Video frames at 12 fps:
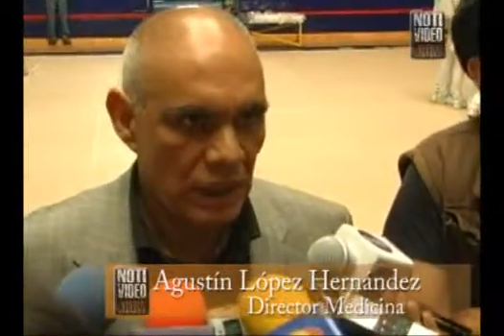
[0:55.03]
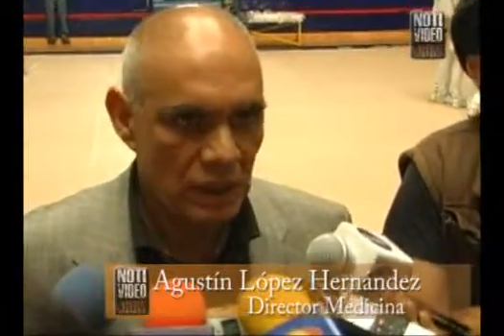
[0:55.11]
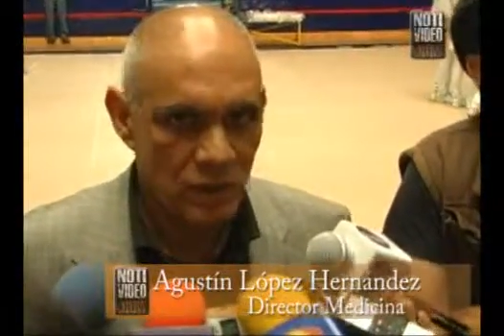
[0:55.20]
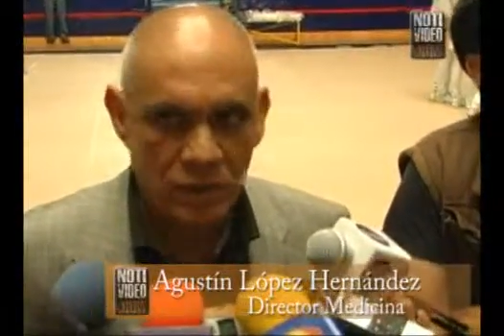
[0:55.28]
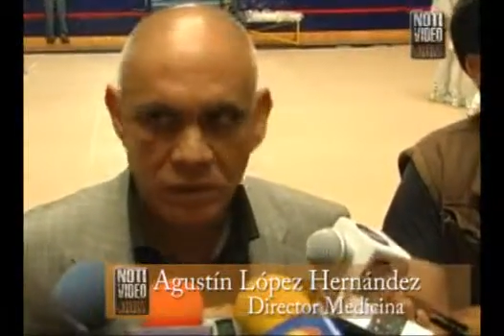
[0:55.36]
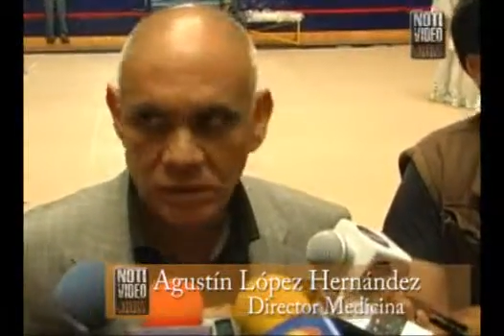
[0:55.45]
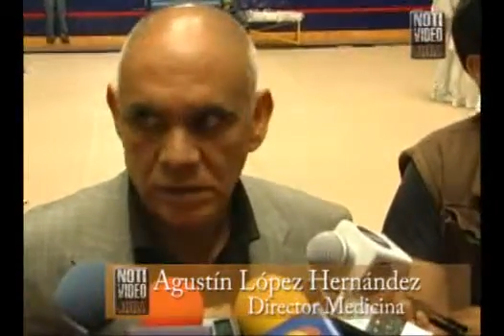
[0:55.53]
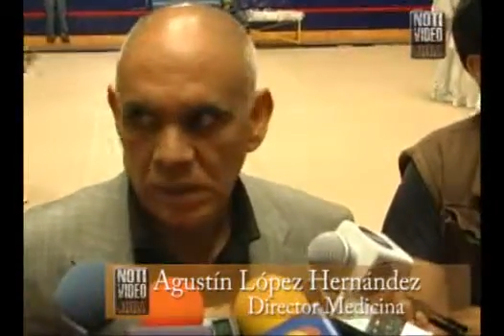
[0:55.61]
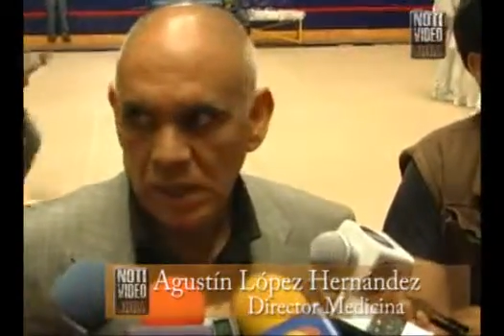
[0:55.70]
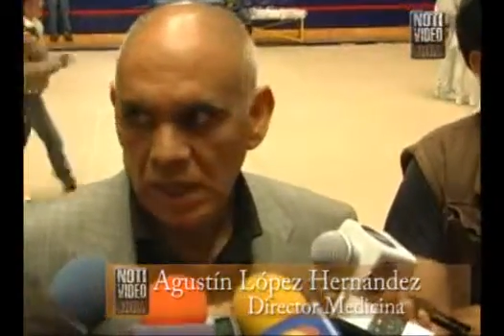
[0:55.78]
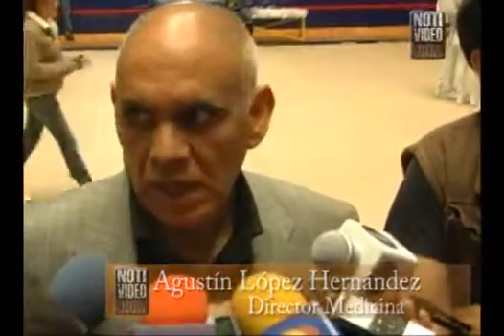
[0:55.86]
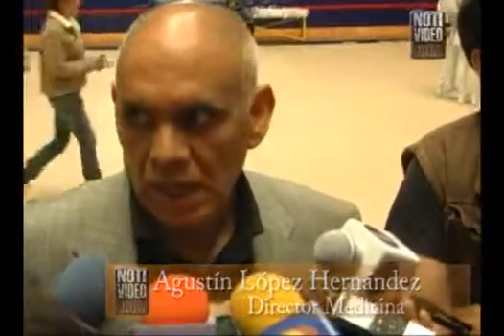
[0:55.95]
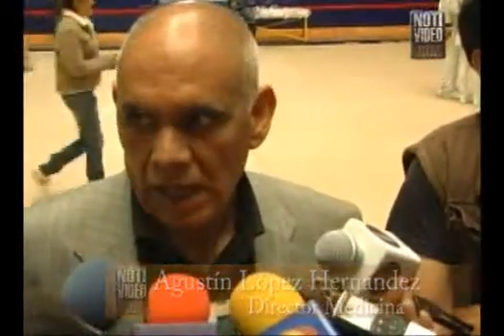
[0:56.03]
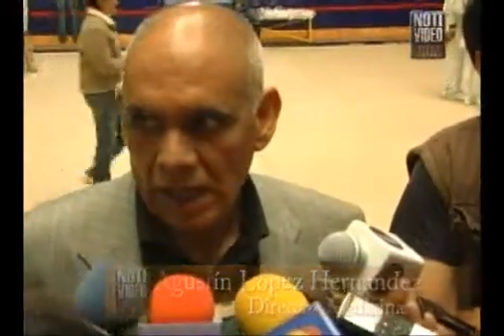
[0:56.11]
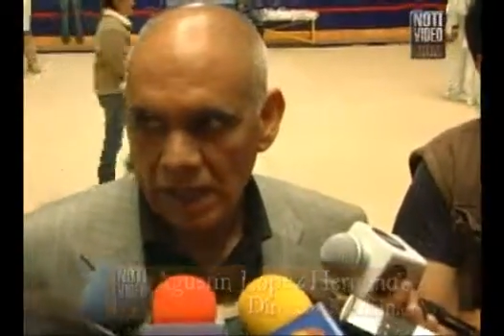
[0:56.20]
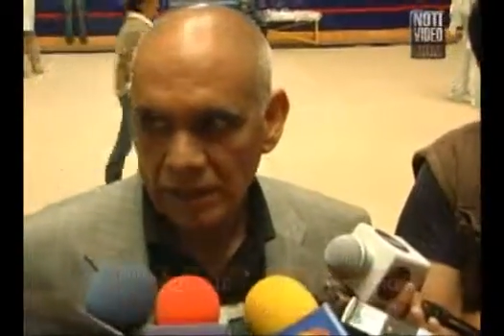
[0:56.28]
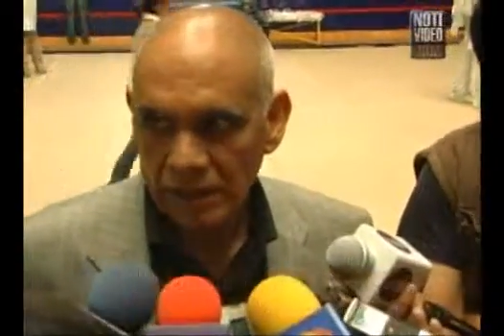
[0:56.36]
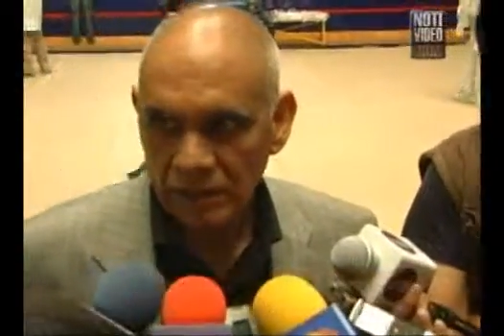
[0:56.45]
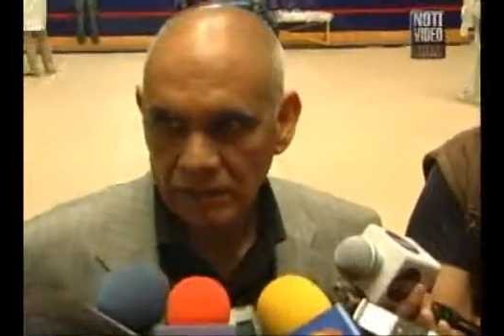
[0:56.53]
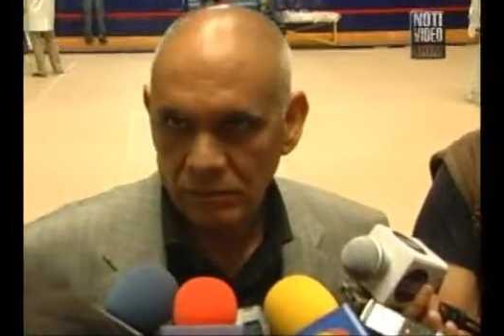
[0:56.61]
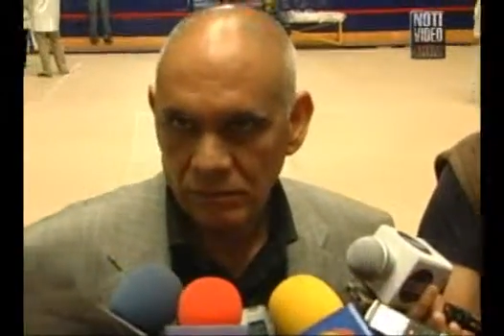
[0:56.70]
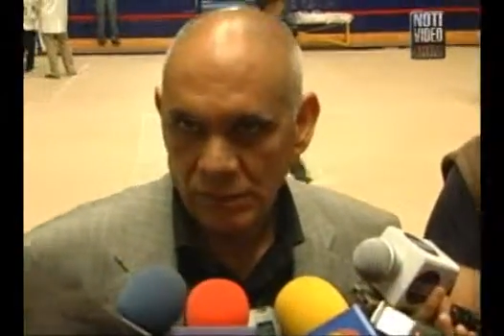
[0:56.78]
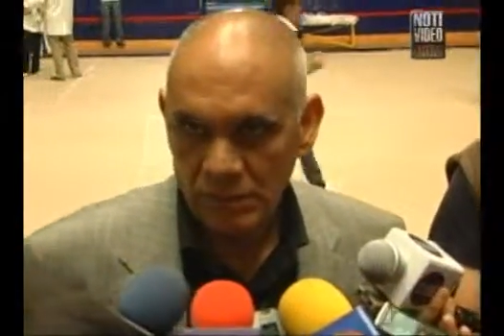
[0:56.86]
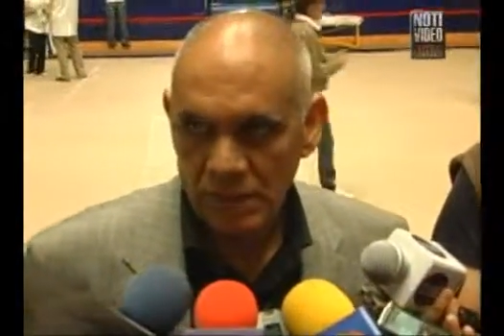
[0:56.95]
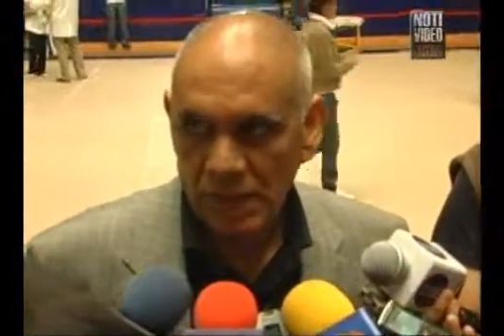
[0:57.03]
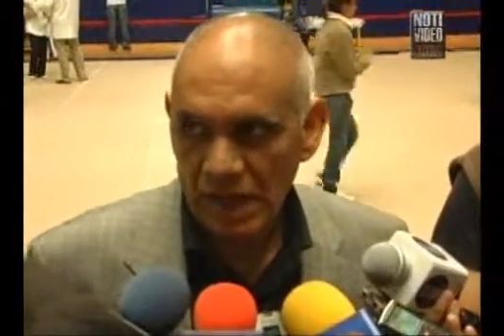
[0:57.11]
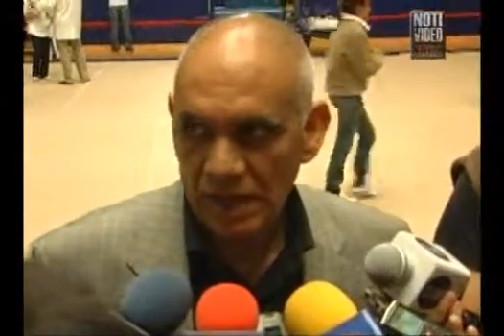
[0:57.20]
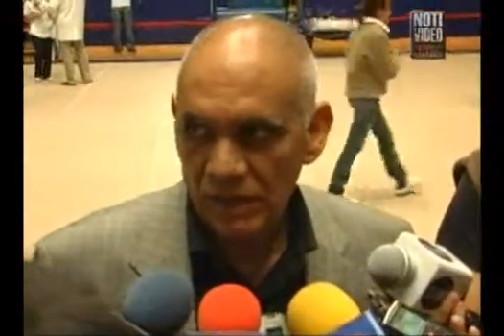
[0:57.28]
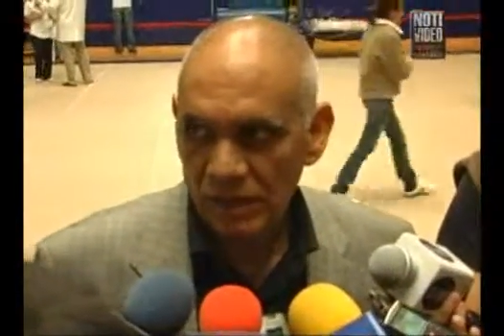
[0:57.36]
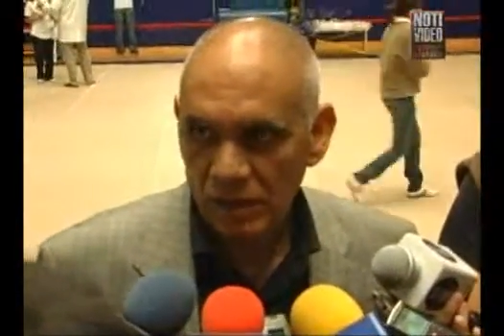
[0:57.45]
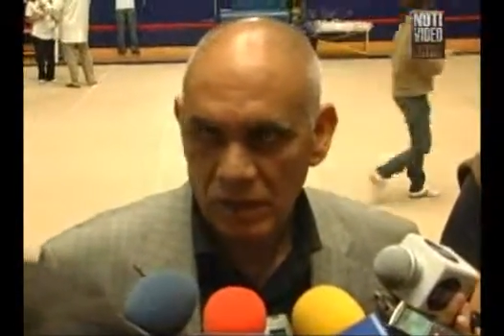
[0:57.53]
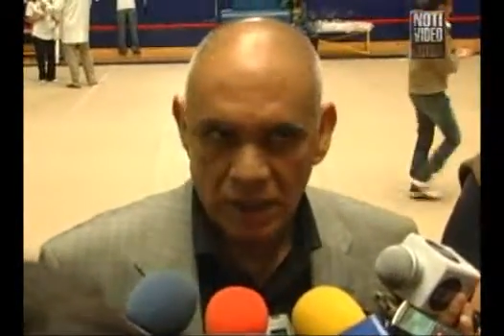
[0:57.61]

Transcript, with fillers: alumnos en primer año,